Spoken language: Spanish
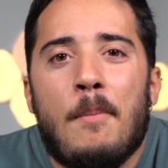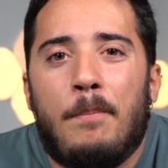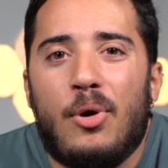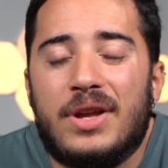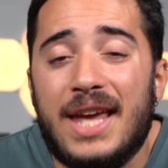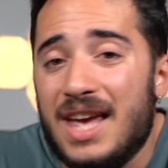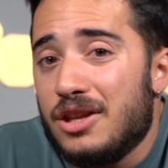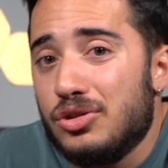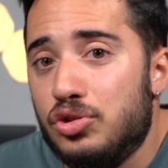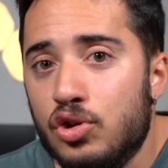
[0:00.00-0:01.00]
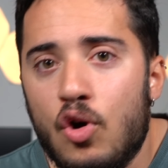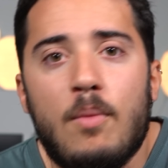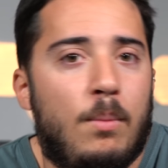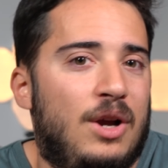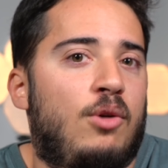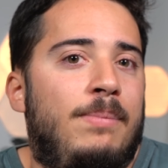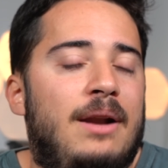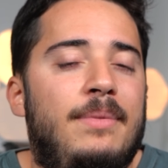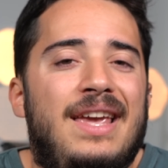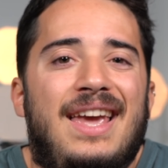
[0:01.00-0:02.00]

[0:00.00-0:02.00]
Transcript: ¿por qué yo voy a comprarme